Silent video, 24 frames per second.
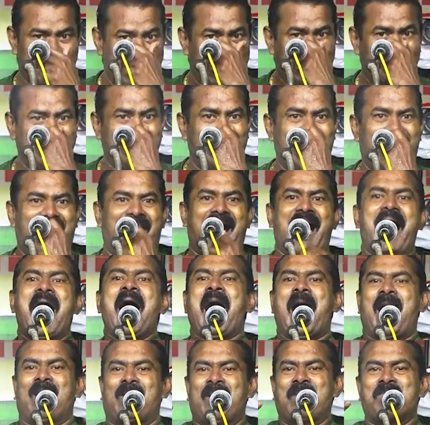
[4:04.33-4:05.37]
ஏன் இல்ல
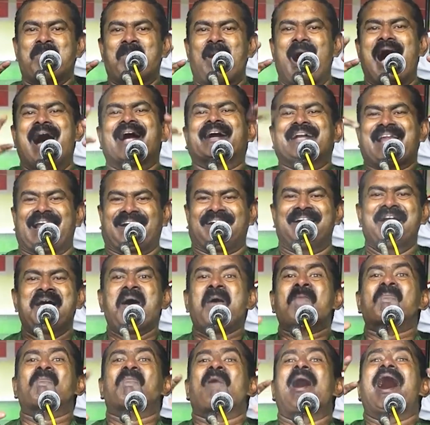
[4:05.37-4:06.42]
அவன் மாடல்
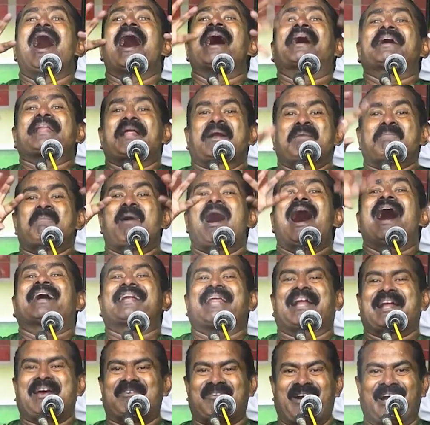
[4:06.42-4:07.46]
மாடல்
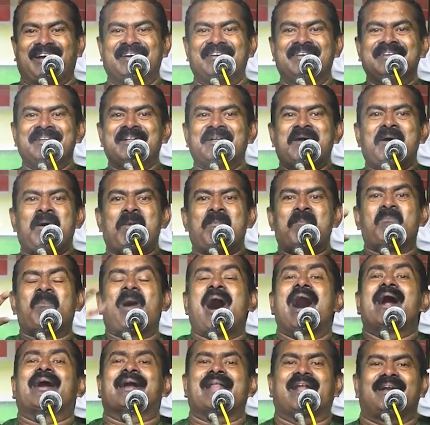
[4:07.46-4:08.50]
மாடல் அவன்
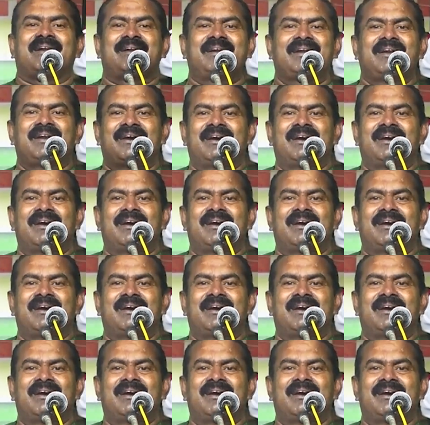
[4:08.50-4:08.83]
மாடல்